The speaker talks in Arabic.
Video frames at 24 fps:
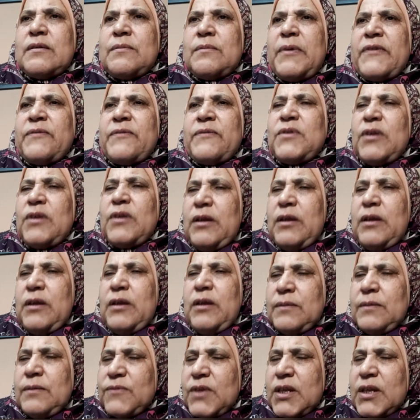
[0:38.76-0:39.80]
آه، بصمة
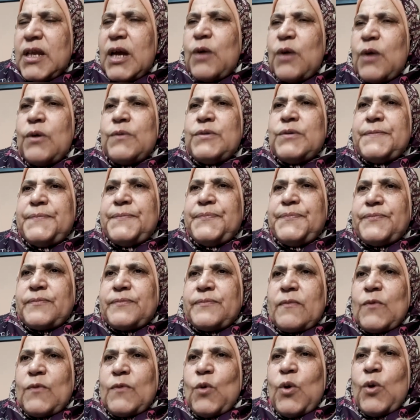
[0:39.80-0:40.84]
الحمض النووي
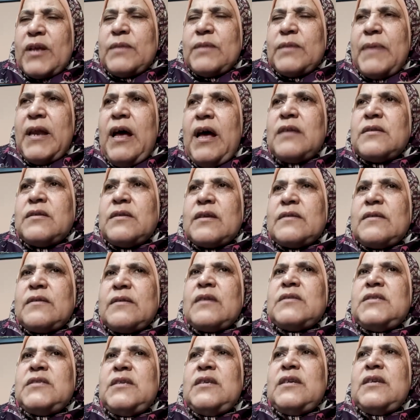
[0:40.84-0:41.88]
واخد بال
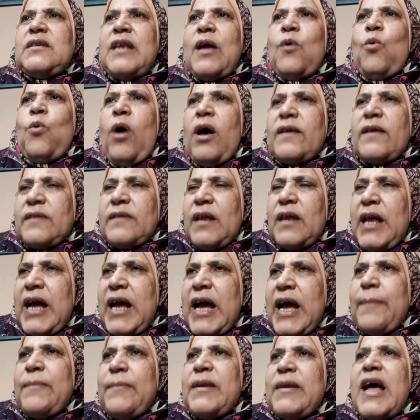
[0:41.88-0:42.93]
حضرتك دي لو
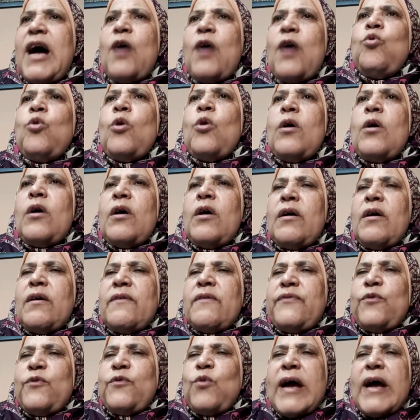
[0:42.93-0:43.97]
حصل حمل أو
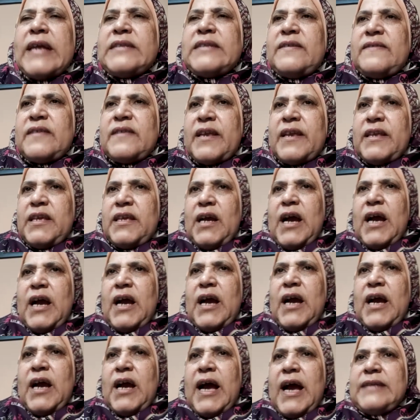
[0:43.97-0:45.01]
في وقت
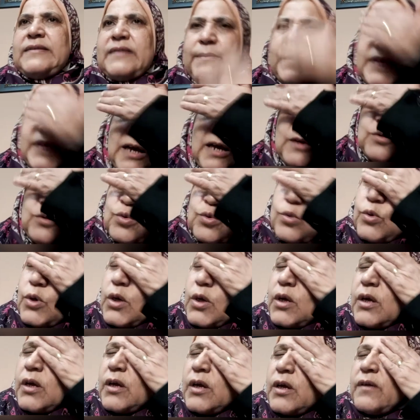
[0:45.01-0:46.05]
سريع حتى بياخدوا
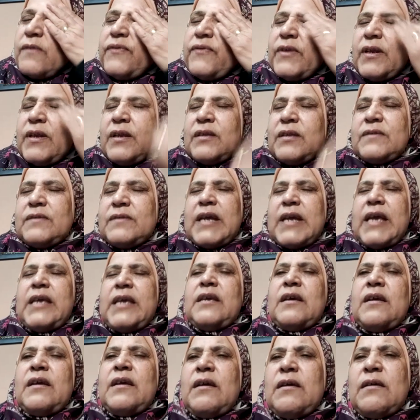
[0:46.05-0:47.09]
في
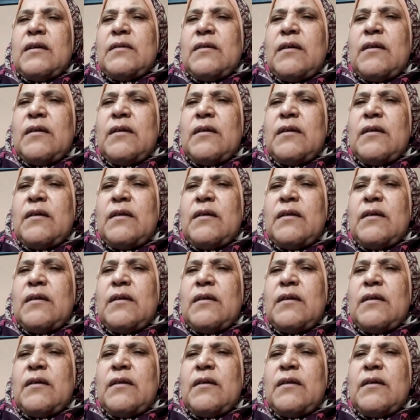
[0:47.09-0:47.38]
زي